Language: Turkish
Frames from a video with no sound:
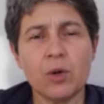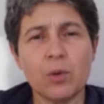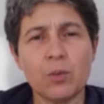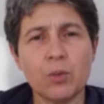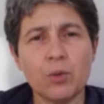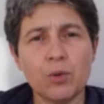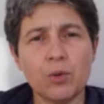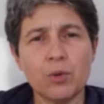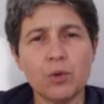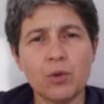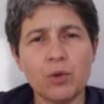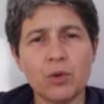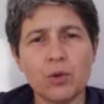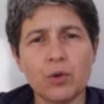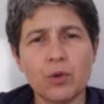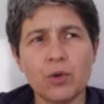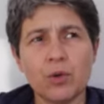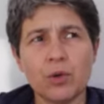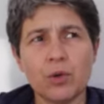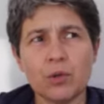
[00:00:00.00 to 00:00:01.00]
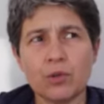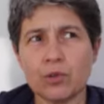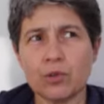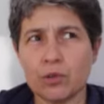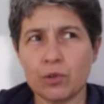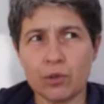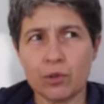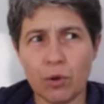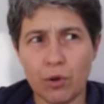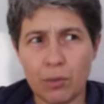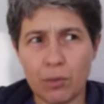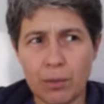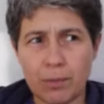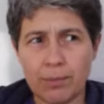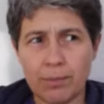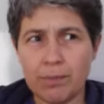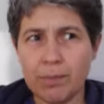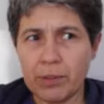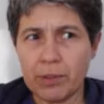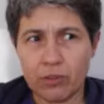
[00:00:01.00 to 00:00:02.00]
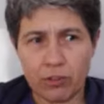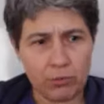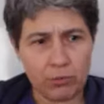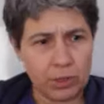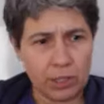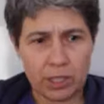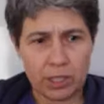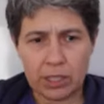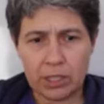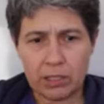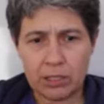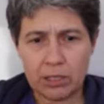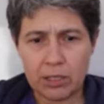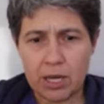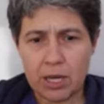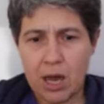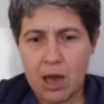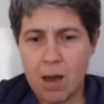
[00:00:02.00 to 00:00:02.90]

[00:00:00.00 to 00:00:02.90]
Bu e, soru sorma biçimini